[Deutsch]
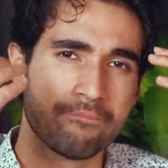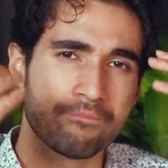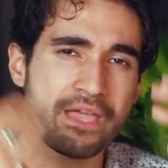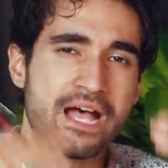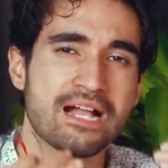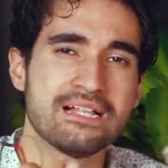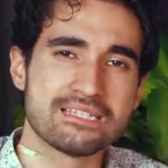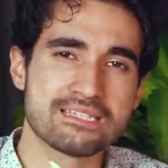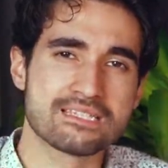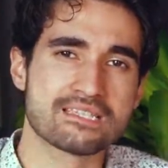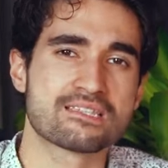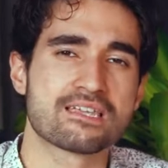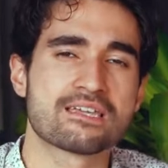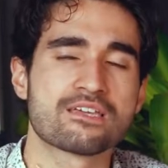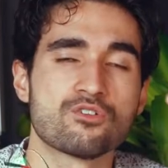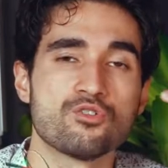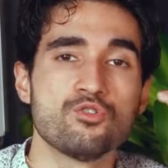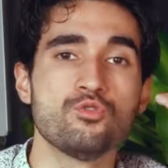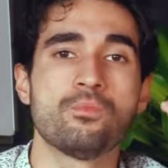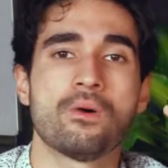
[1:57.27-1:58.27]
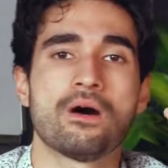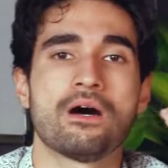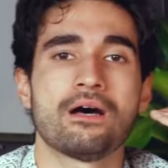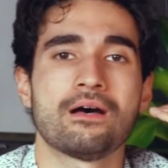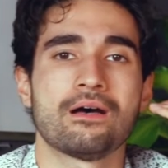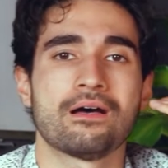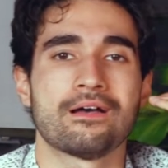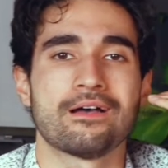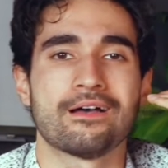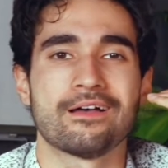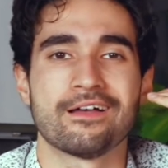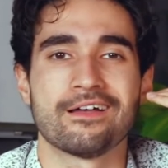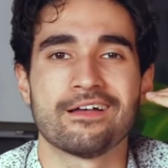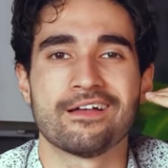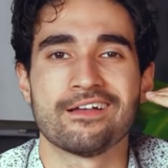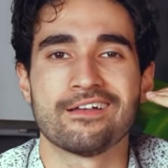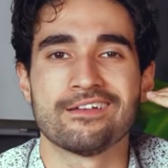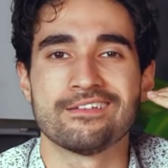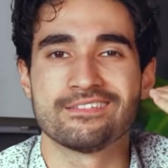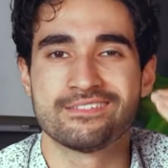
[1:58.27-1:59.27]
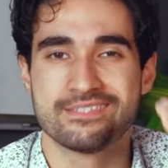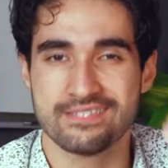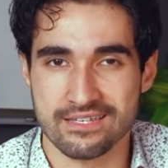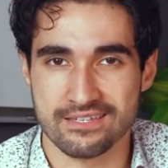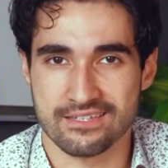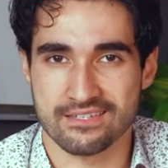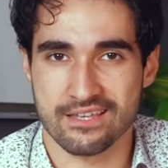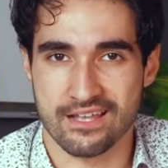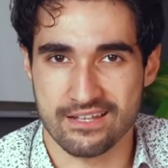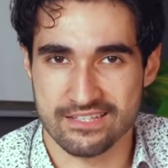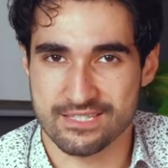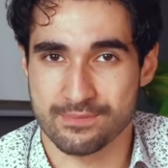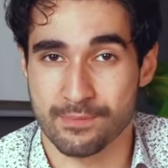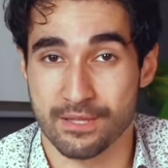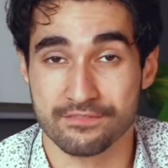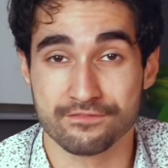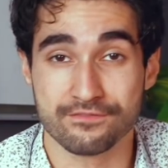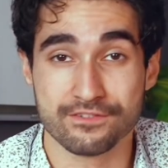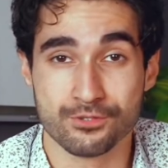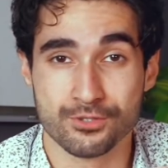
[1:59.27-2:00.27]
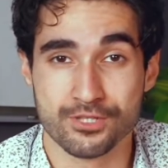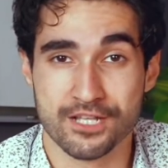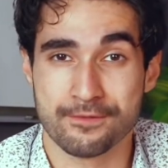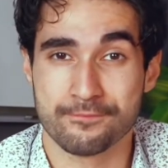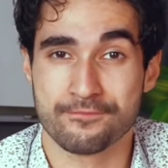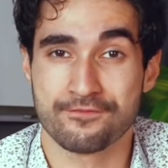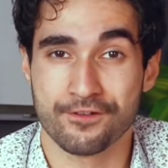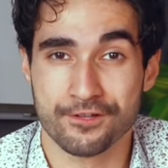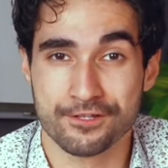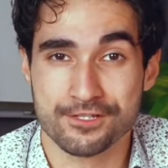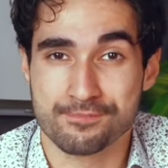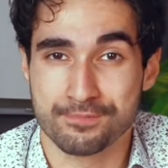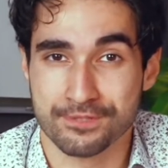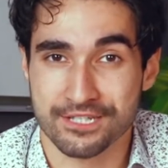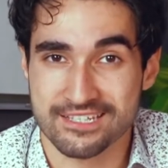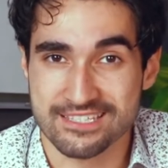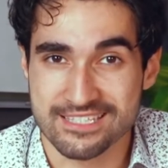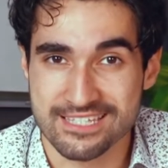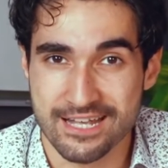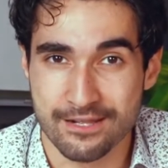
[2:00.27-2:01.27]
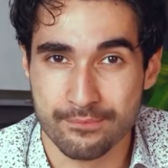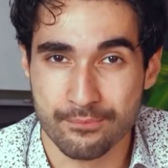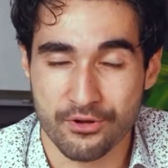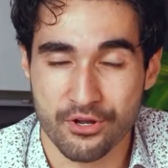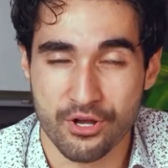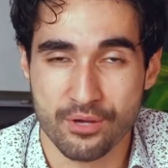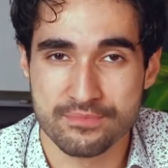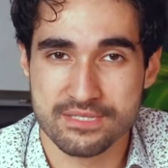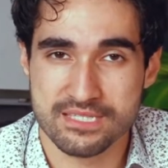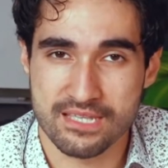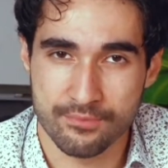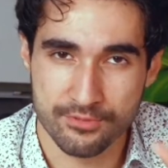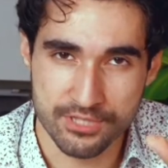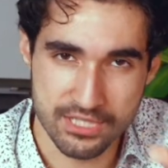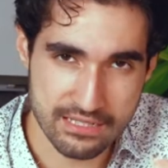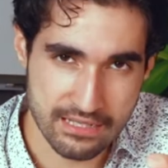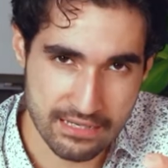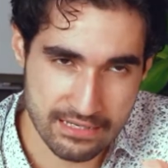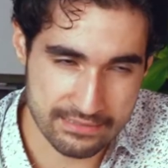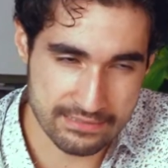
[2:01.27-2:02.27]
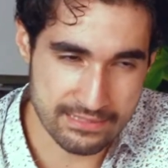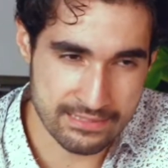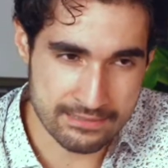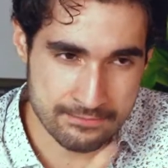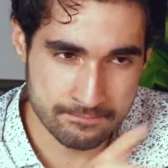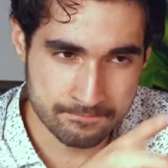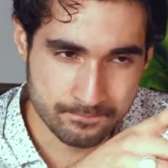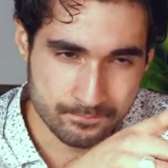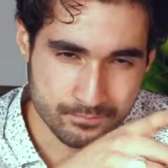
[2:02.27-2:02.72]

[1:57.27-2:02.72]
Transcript: all diese Dinge, über dich als Mann, wie du dein volles Potenzial bekommst. Abonnier den Kanal,